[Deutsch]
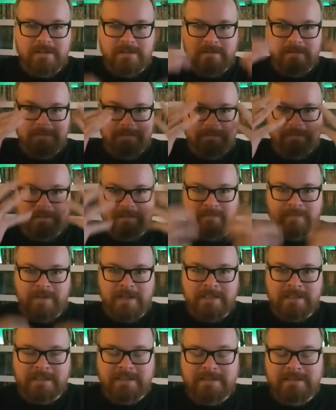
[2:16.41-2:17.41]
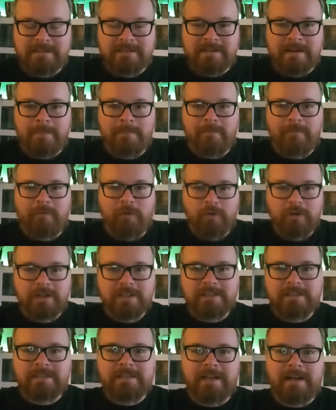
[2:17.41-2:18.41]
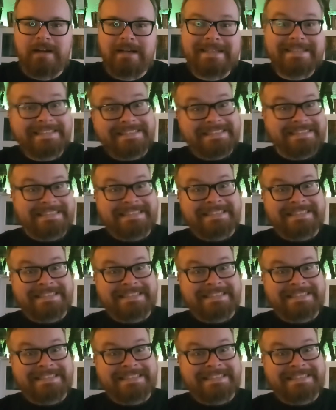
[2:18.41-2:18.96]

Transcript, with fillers: äh, die waren richtig am Funkeln, ja.